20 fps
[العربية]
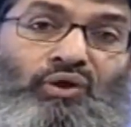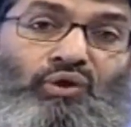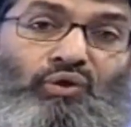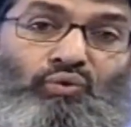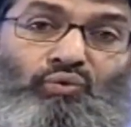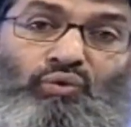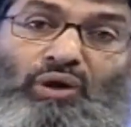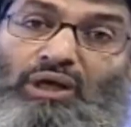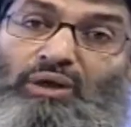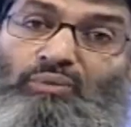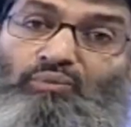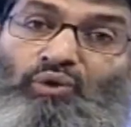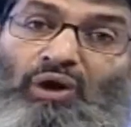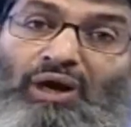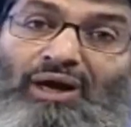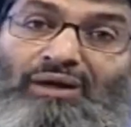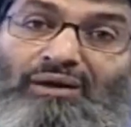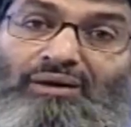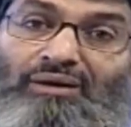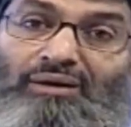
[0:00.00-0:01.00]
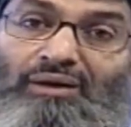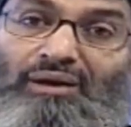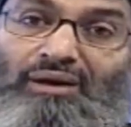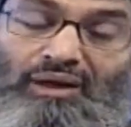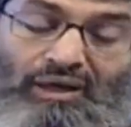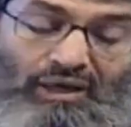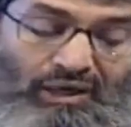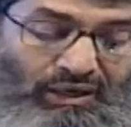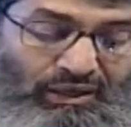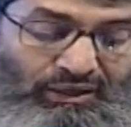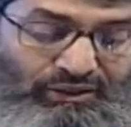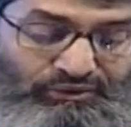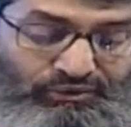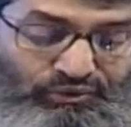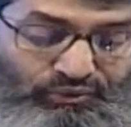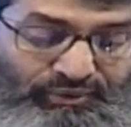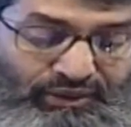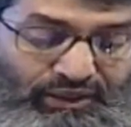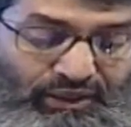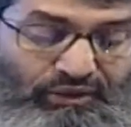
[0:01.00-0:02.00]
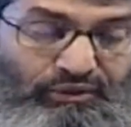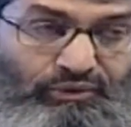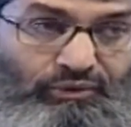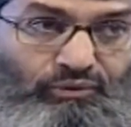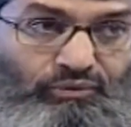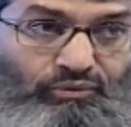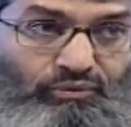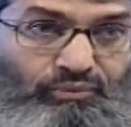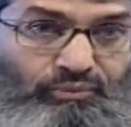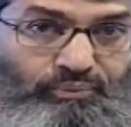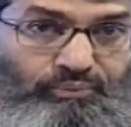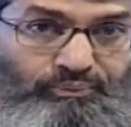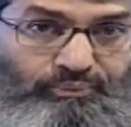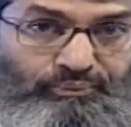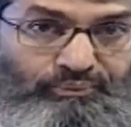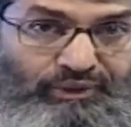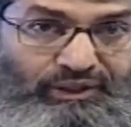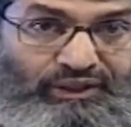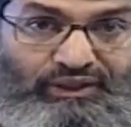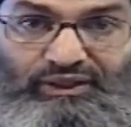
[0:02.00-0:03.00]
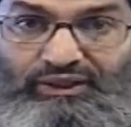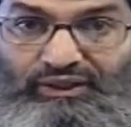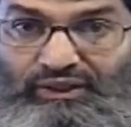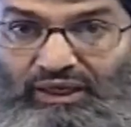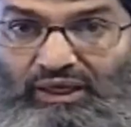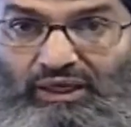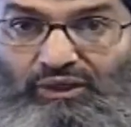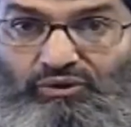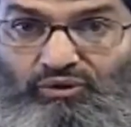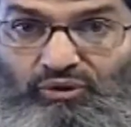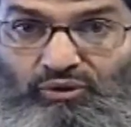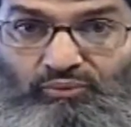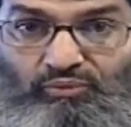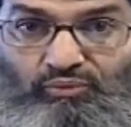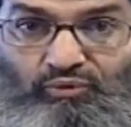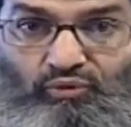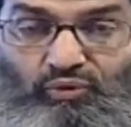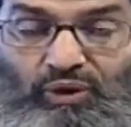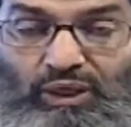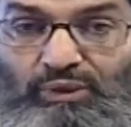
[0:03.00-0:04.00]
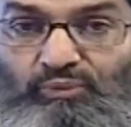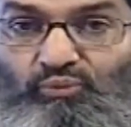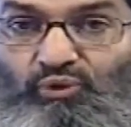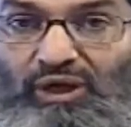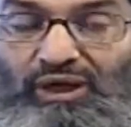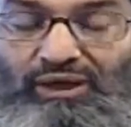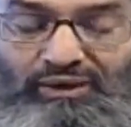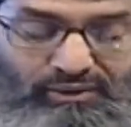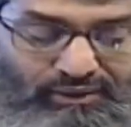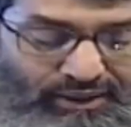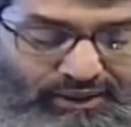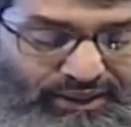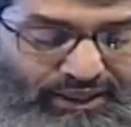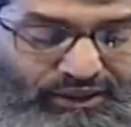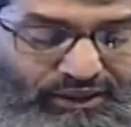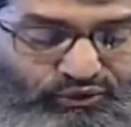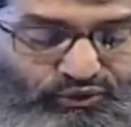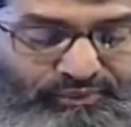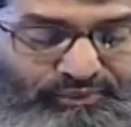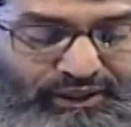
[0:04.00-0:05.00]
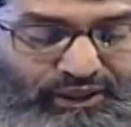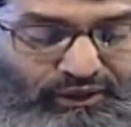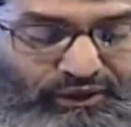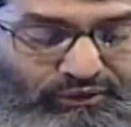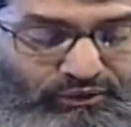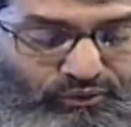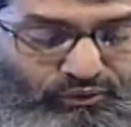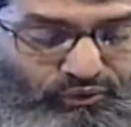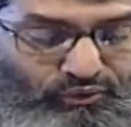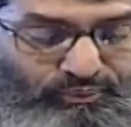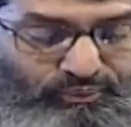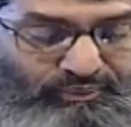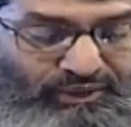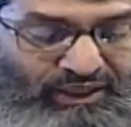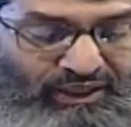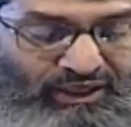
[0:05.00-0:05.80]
والمحقرات من الذنوب إياكم والمحقرات من الذنوب